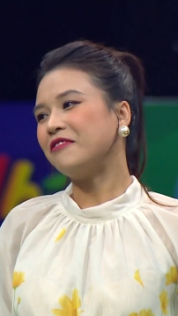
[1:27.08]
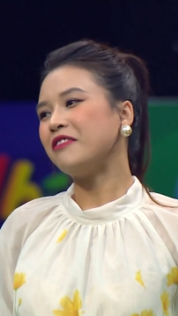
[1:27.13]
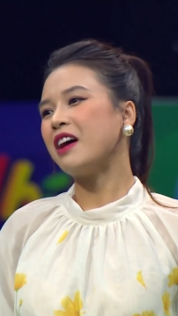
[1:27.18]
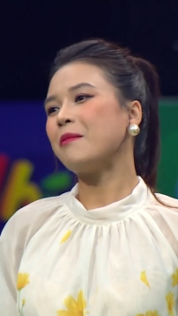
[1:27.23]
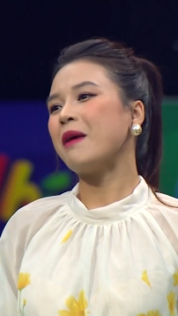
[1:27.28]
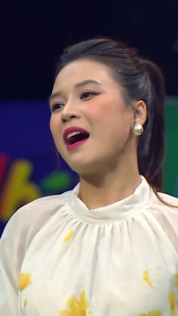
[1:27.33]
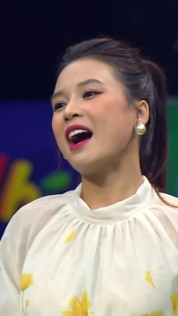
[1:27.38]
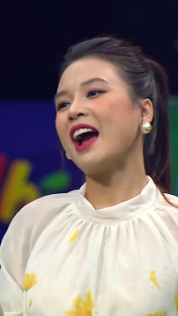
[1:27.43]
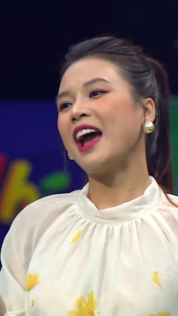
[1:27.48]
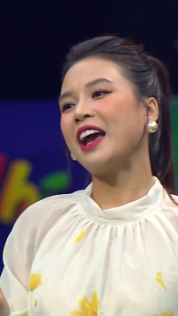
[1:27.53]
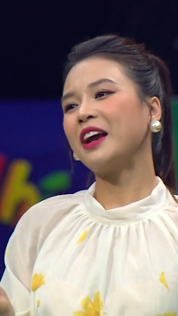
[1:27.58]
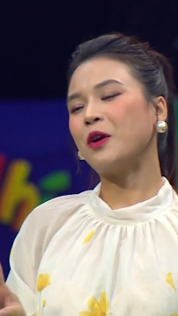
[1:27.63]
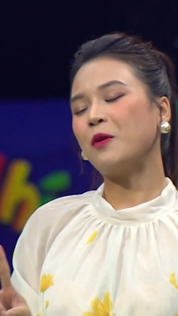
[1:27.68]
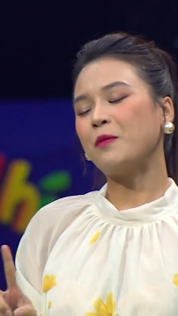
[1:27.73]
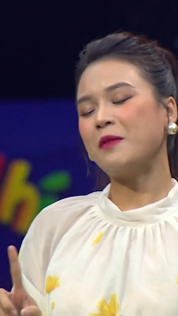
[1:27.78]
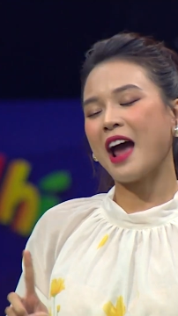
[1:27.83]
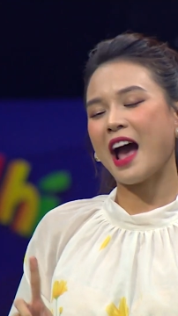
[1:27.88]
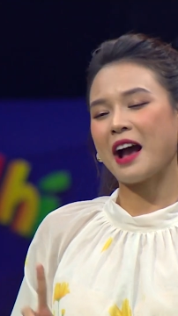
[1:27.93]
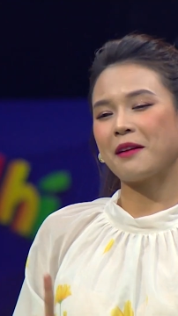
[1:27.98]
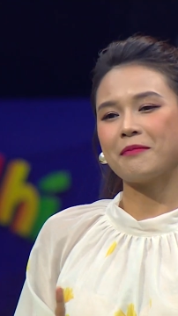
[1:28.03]
Và bạn ấy
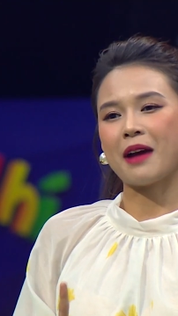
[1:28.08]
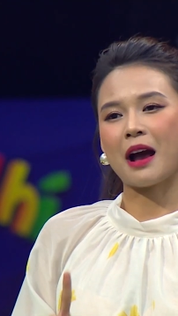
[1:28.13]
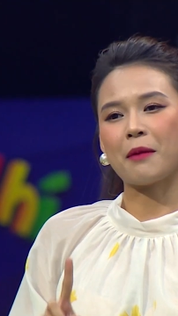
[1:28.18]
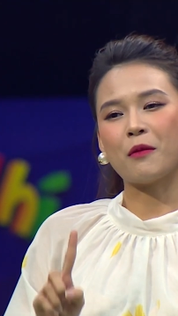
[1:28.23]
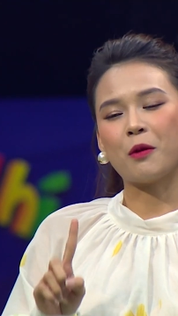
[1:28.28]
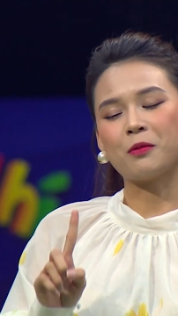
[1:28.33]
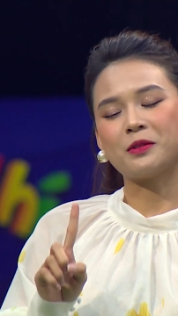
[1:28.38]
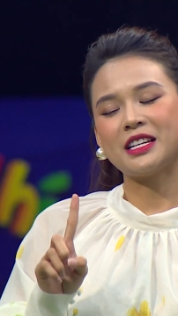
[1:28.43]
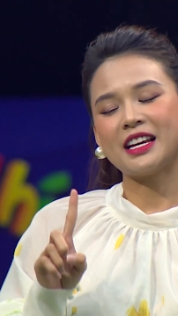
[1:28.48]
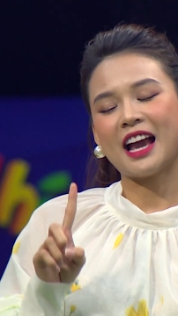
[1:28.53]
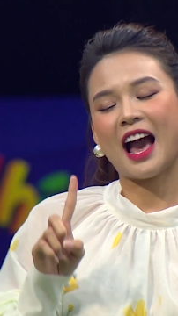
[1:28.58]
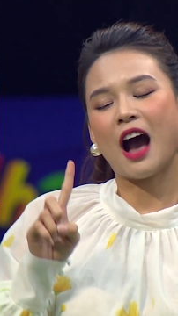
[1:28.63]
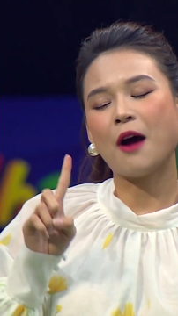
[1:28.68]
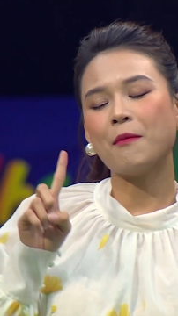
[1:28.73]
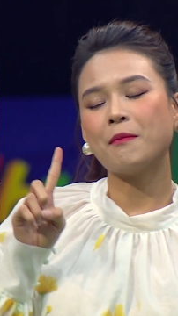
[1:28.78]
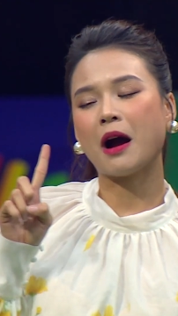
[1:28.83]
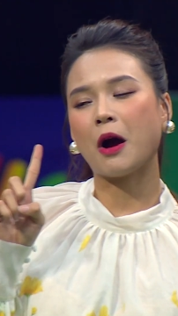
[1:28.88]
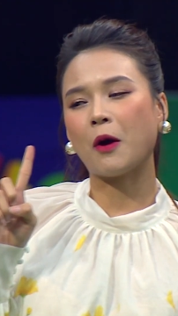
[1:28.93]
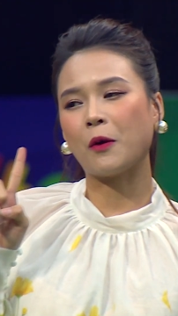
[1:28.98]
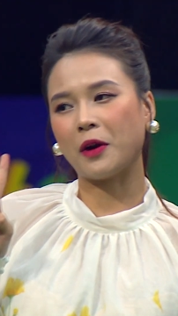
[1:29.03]
cũng đang mặc một chiếc áo
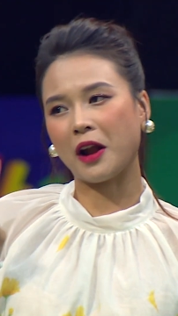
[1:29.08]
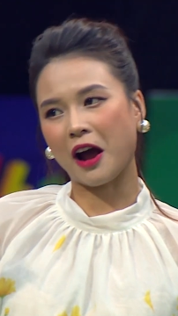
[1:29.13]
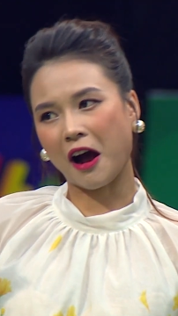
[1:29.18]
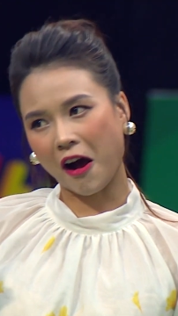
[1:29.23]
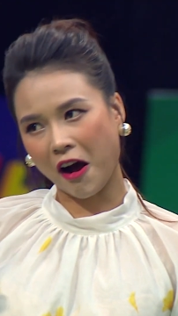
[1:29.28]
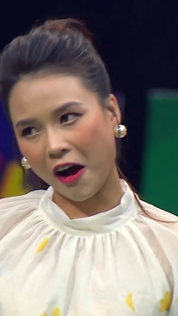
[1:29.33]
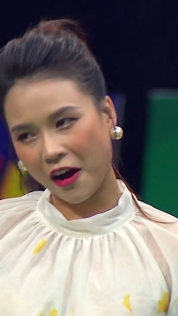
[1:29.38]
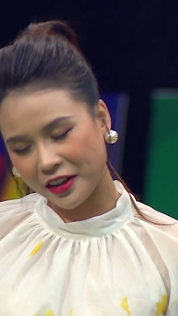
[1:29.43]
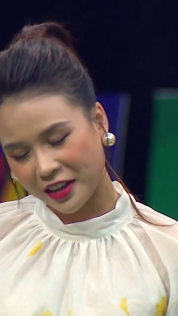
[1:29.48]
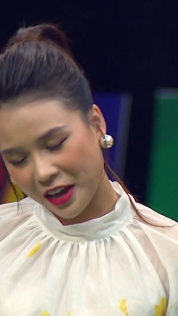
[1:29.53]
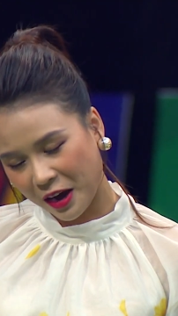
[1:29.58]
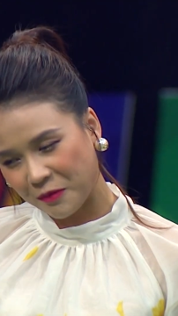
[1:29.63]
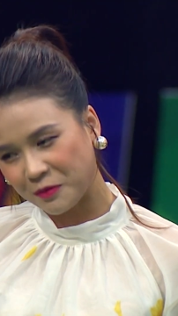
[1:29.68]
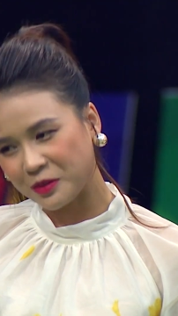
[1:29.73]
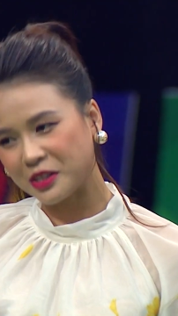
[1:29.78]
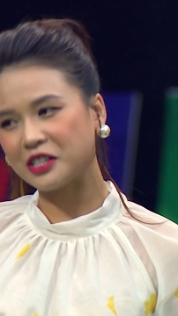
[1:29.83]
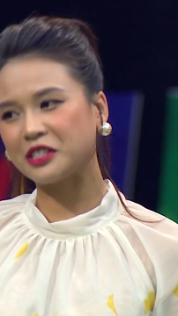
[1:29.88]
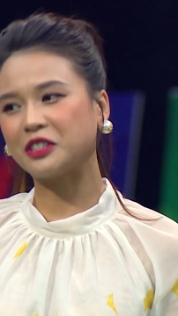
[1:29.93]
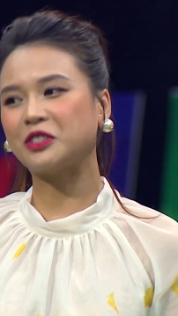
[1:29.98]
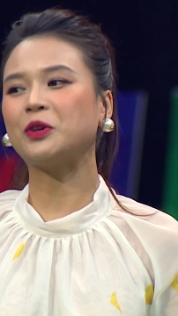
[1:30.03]
màu đỏ
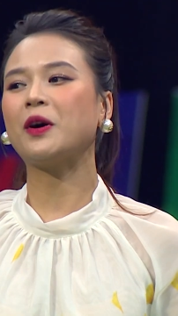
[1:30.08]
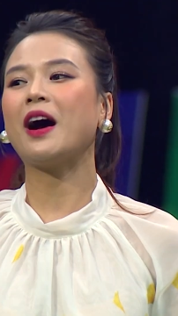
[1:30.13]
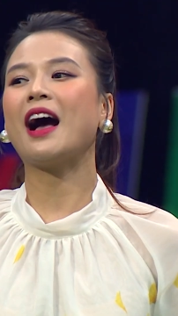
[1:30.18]
giống như chú